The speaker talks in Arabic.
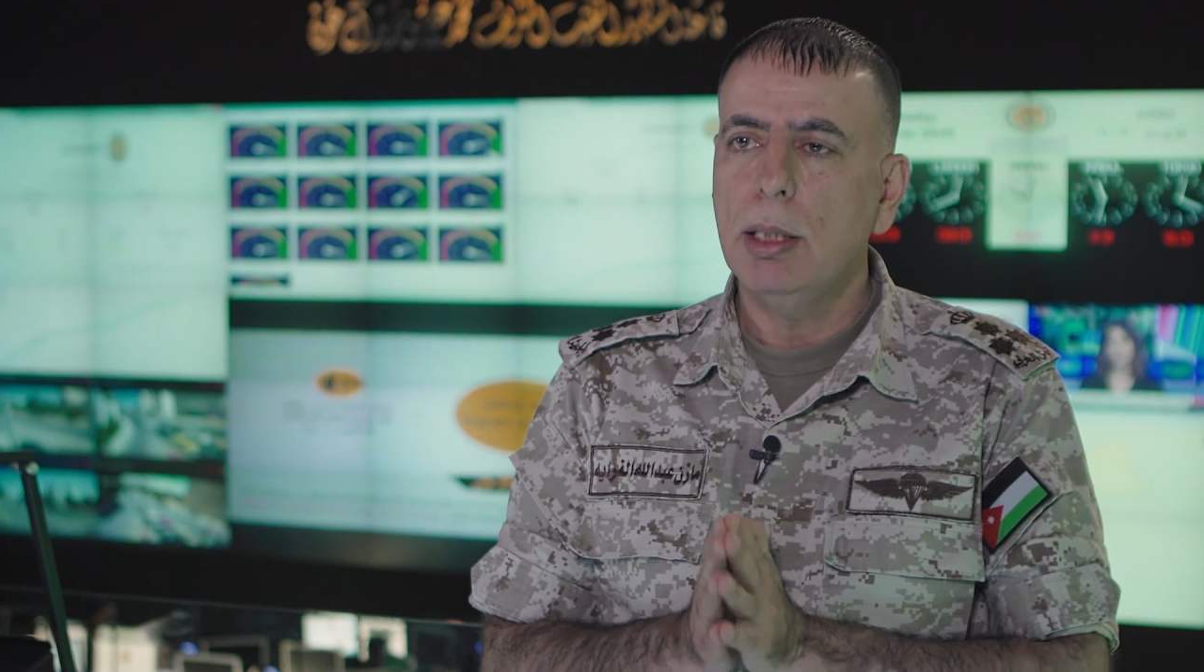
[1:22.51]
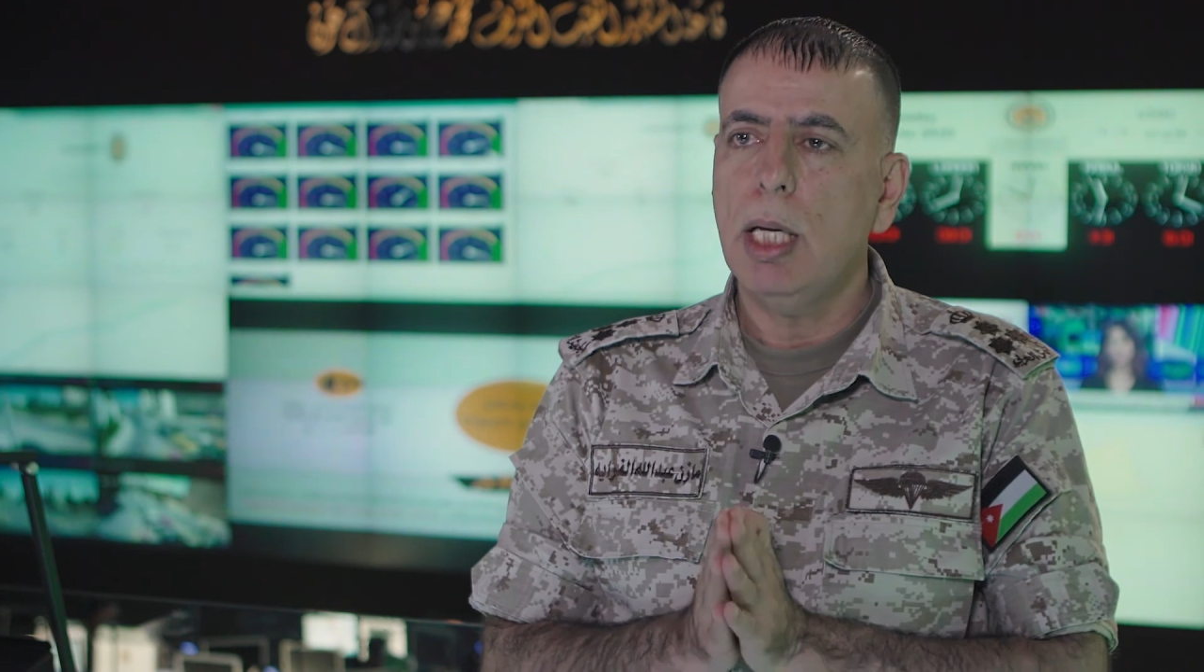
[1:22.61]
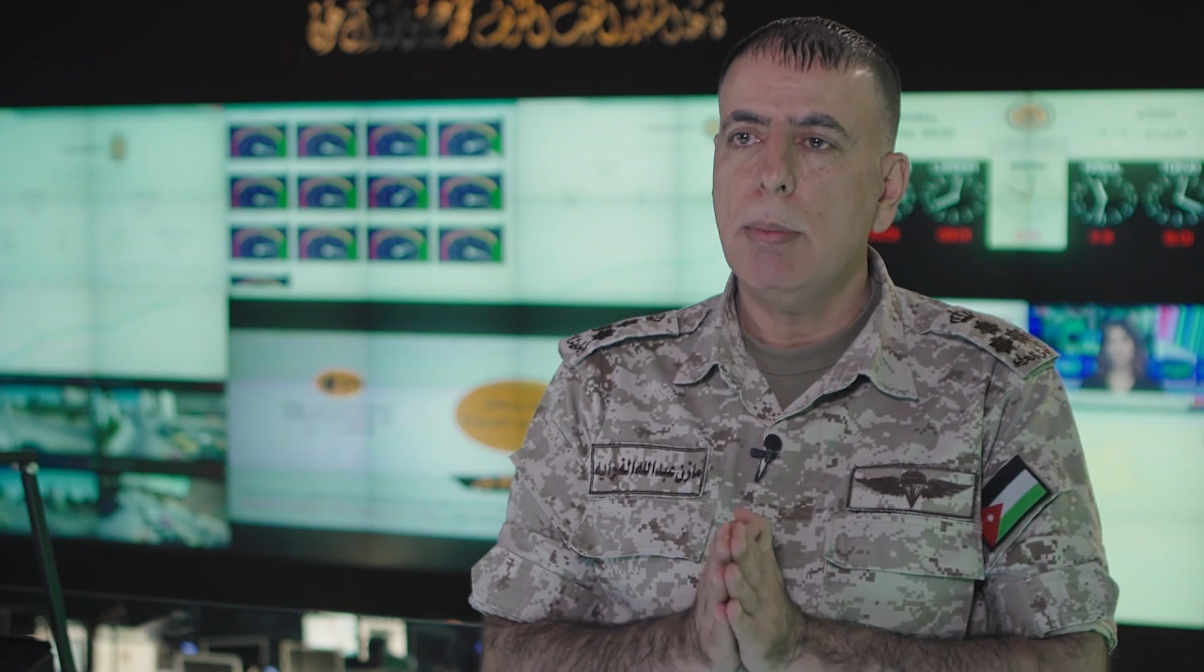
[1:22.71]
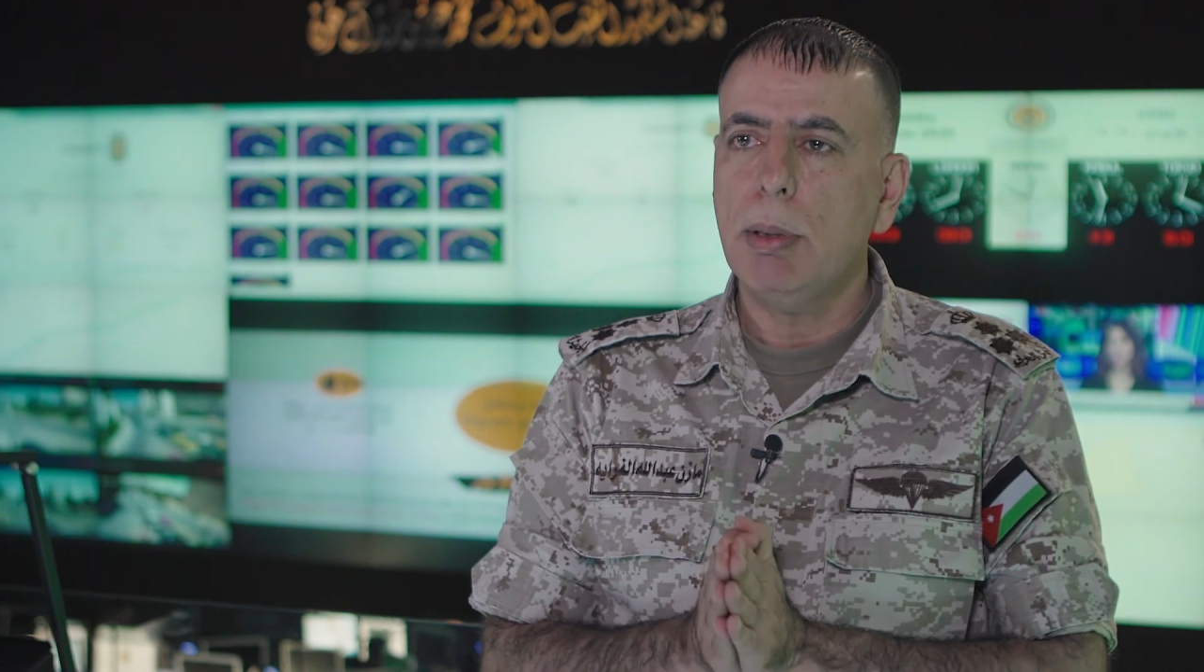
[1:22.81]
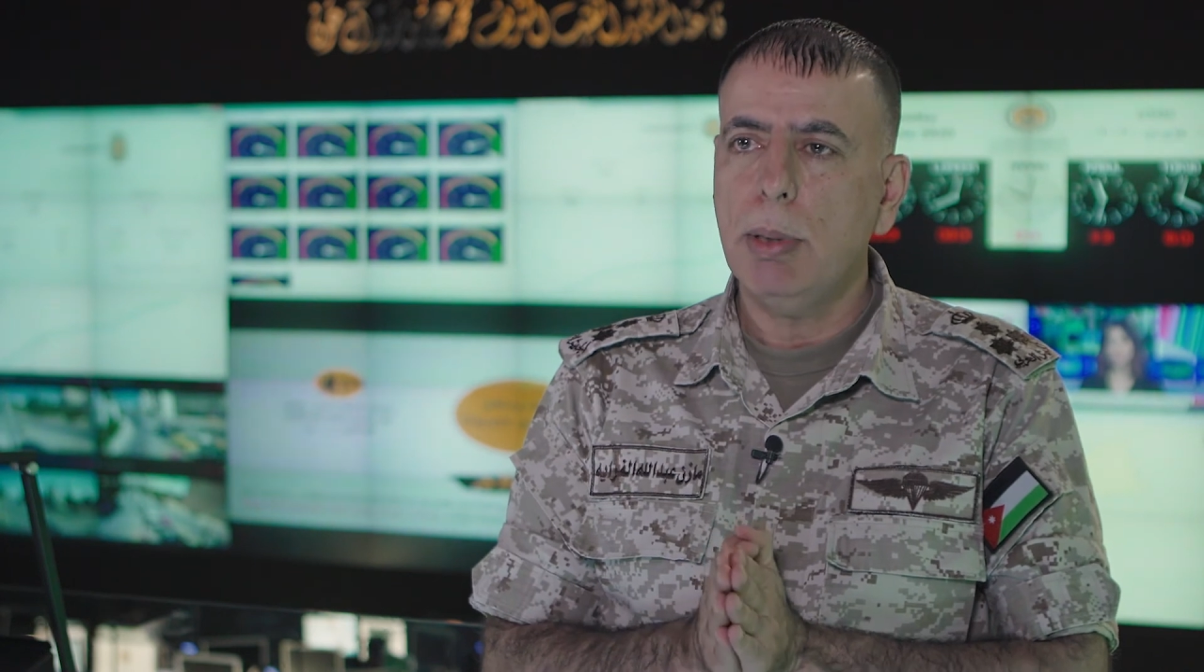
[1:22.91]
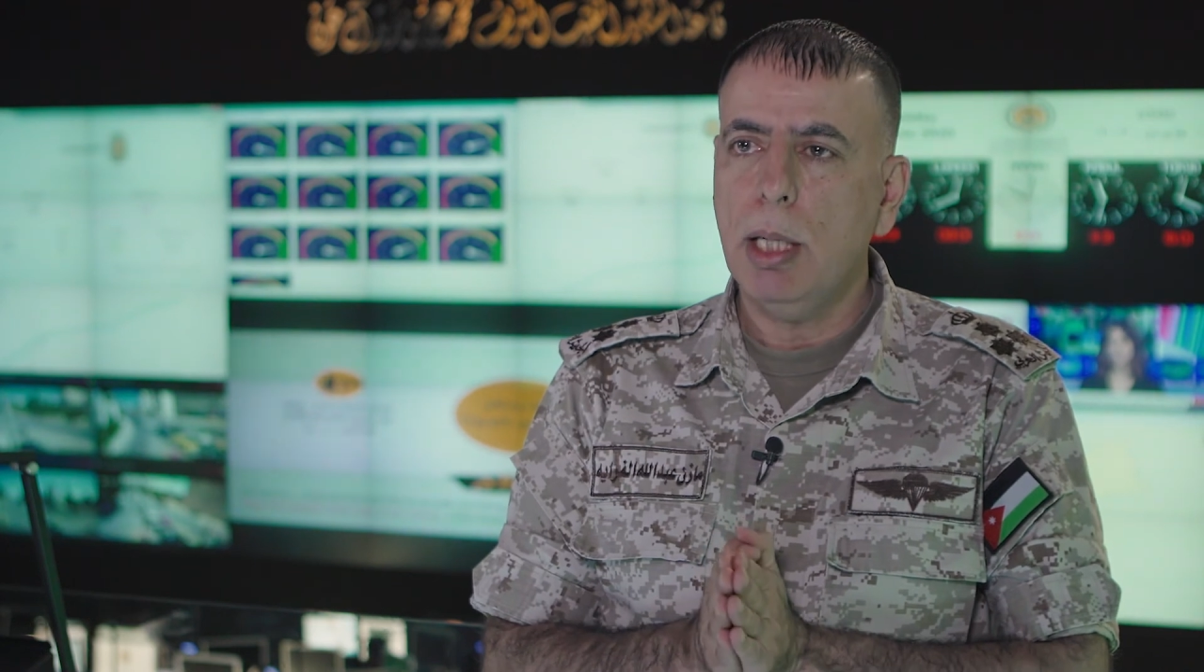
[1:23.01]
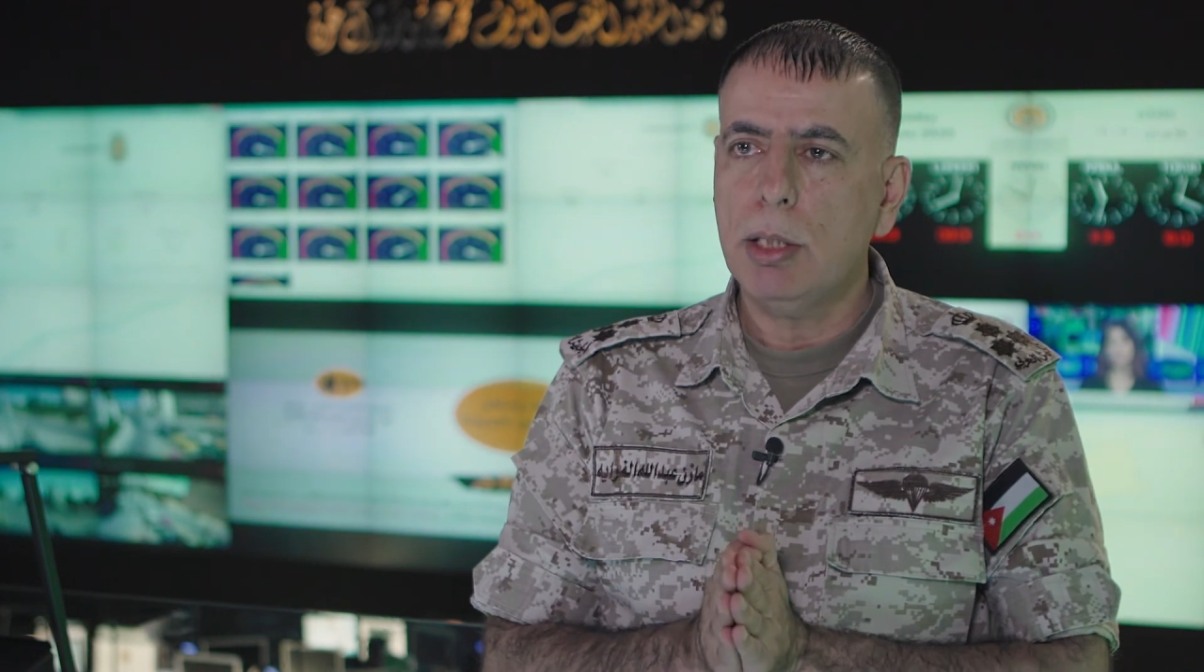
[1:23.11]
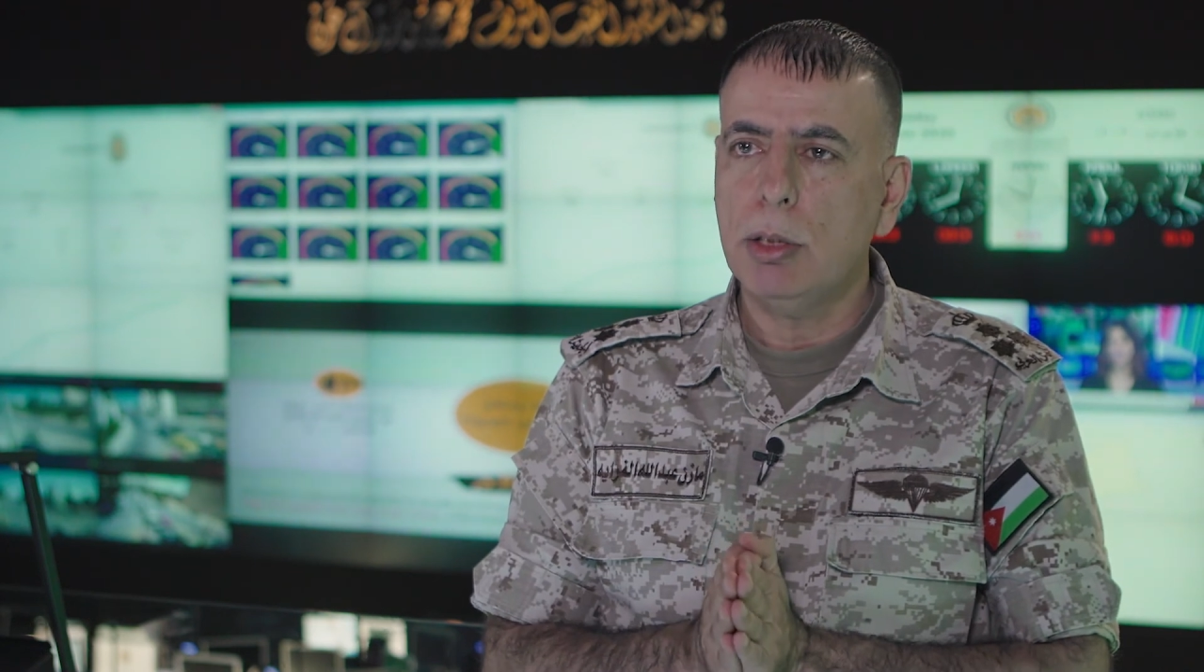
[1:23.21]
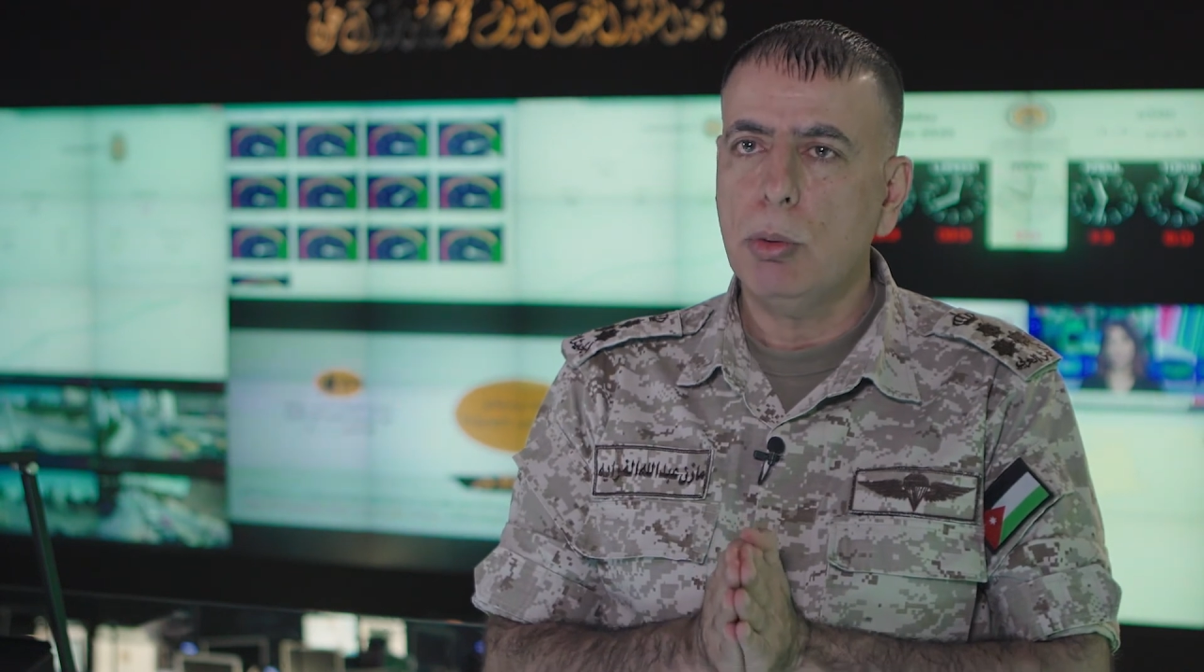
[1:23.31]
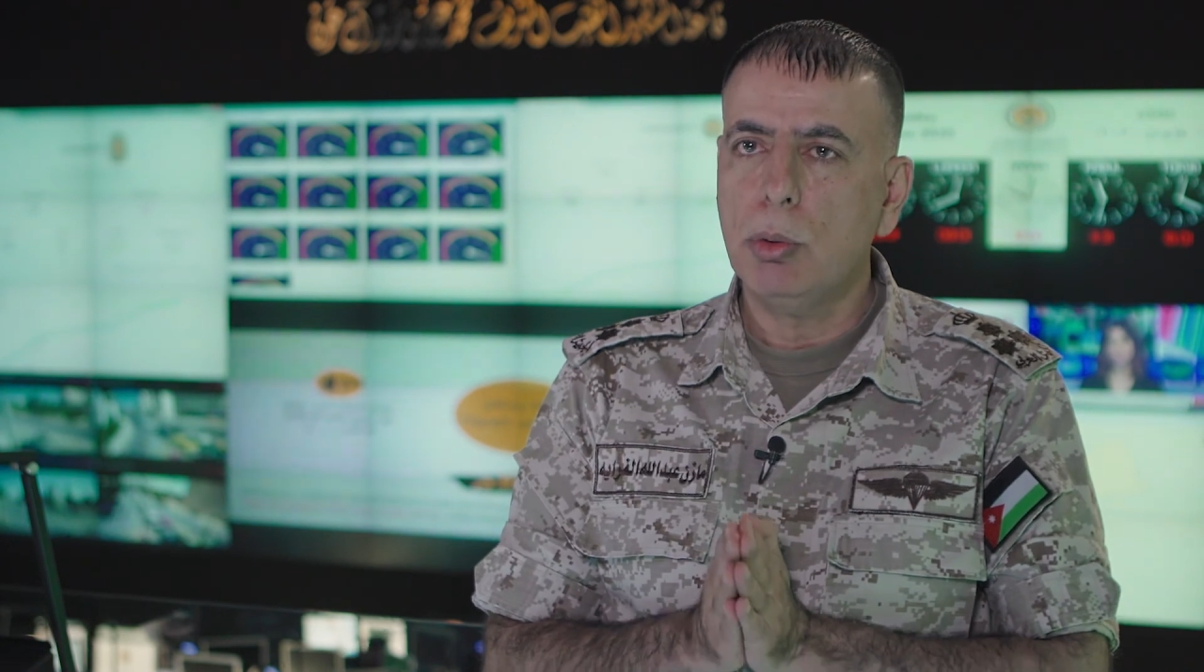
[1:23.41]
دائما
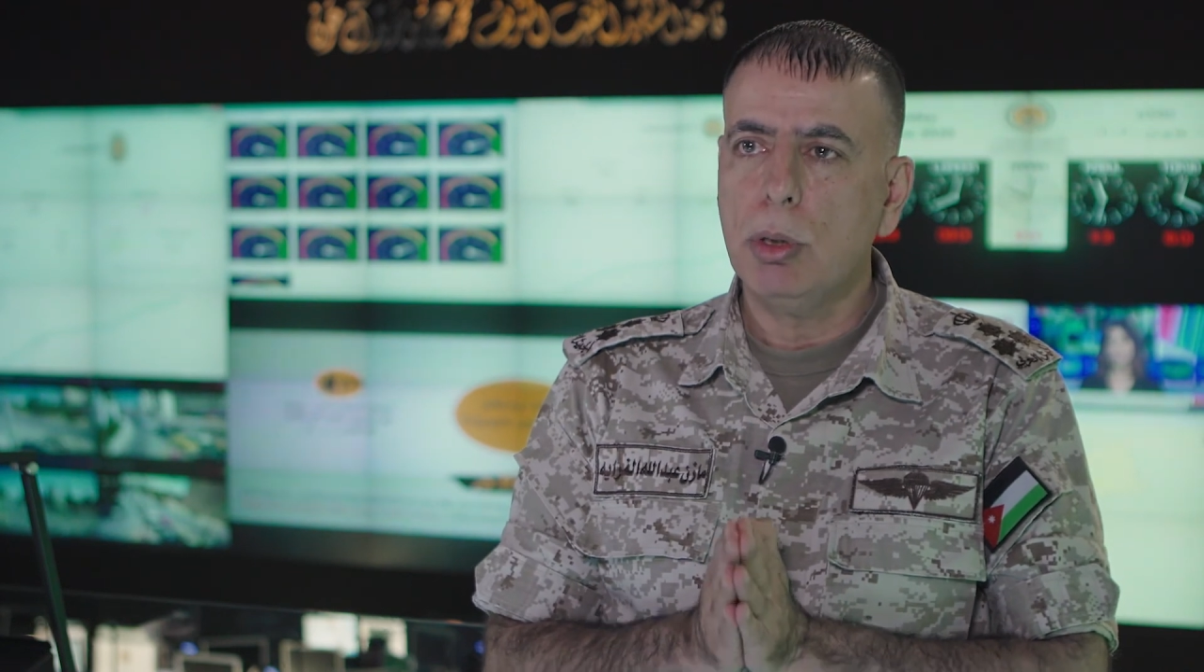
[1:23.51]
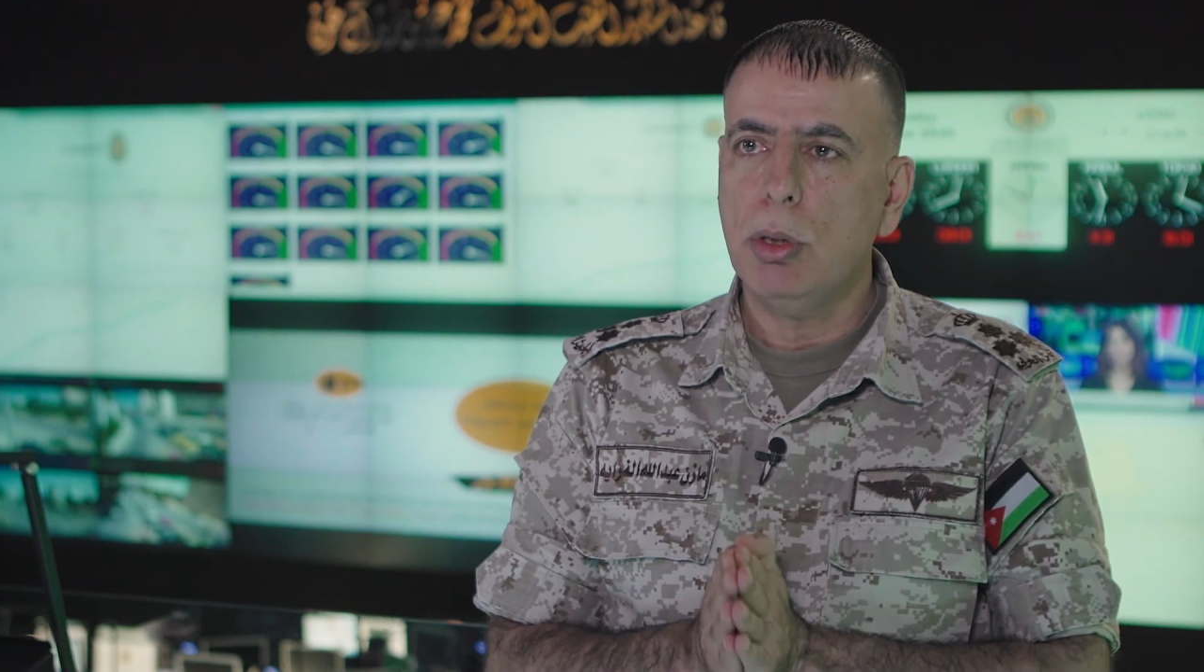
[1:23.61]
بحاجة لوجود